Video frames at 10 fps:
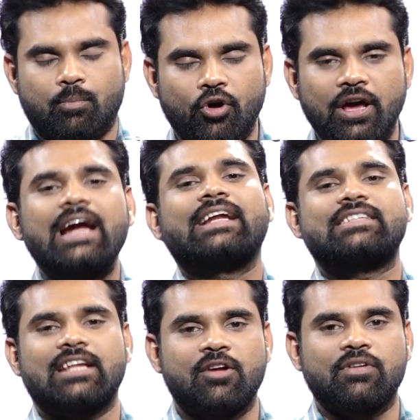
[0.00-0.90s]
పొంగులేటి
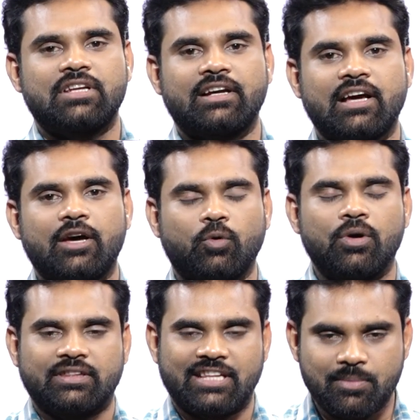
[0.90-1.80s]
శ్రీనివాసరెడ్డి గారు
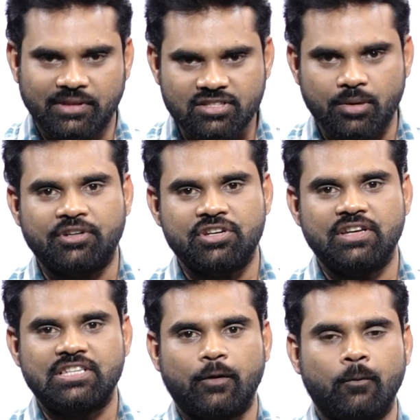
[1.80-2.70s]
దీని మీద సమీక్ష
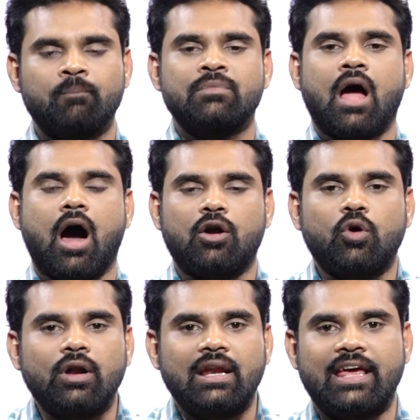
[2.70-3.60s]
చేశారు
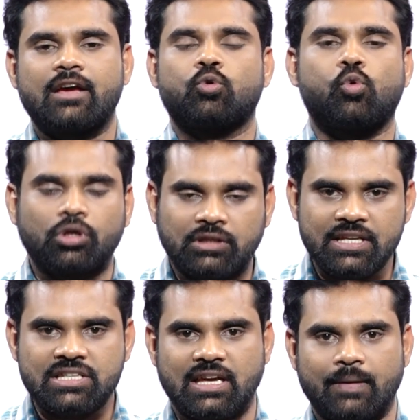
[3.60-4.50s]
అర్హుల్ని
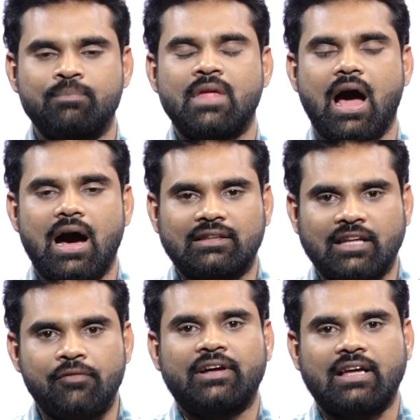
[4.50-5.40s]
గుర్తించి ఆ
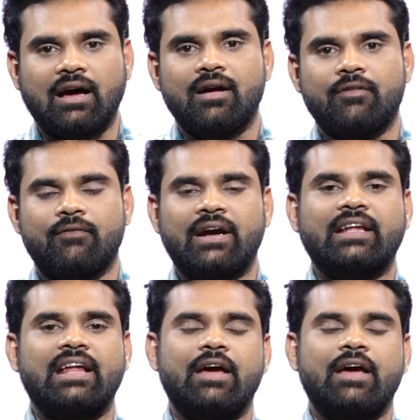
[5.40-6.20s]
తర్వాత వెంటనే